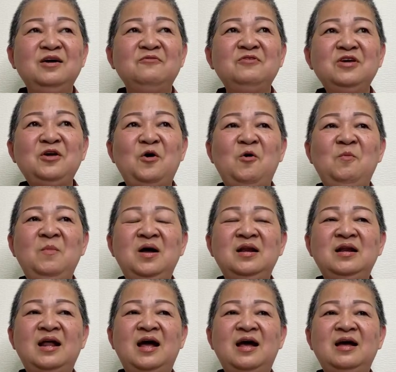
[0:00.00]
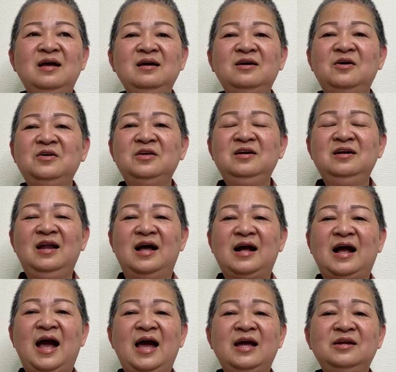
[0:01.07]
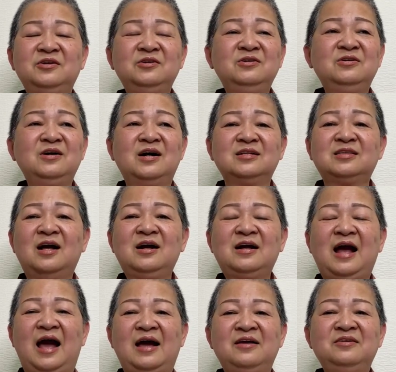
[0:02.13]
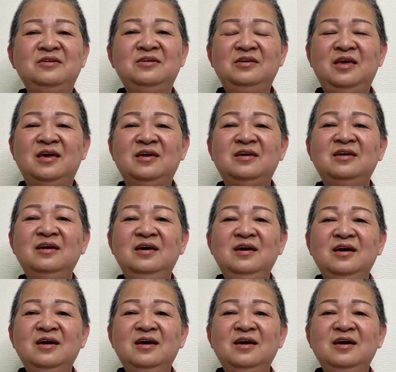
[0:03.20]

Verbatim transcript: ví dụ mình hả coi như là khai trương hay tất cả những gì